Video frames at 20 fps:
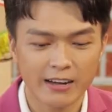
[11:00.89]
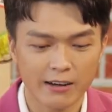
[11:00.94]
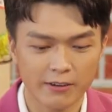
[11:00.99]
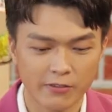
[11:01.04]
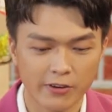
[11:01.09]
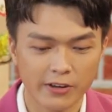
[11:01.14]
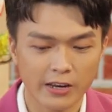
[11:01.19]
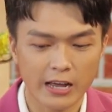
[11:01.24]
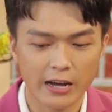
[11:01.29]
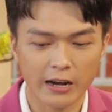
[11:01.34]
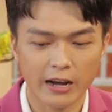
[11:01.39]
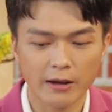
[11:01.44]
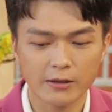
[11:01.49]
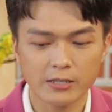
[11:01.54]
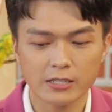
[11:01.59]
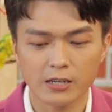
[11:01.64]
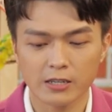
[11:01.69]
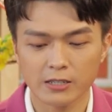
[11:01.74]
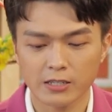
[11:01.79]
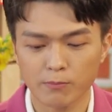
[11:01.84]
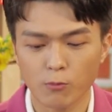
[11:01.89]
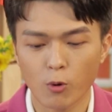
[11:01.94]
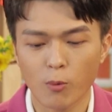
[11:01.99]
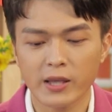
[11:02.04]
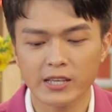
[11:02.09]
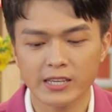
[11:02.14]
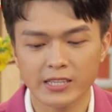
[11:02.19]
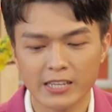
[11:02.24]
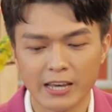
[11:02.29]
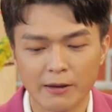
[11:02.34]
Bởi vì là ngay giờ bố
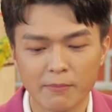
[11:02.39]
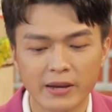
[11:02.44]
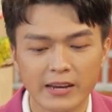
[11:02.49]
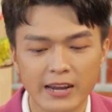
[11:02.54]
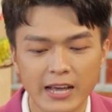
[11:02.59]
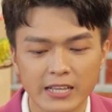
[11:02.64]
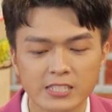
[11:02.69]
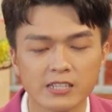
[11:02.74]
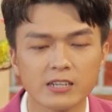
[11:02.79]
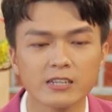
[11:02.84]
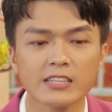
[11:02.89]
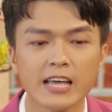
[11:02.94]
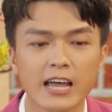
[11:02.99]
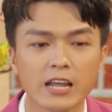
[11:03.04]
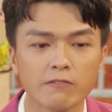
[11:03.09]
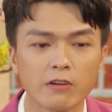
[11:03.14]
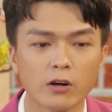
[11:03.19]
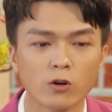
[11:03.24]
mẹ nhìn thấy mình đã trưởng thành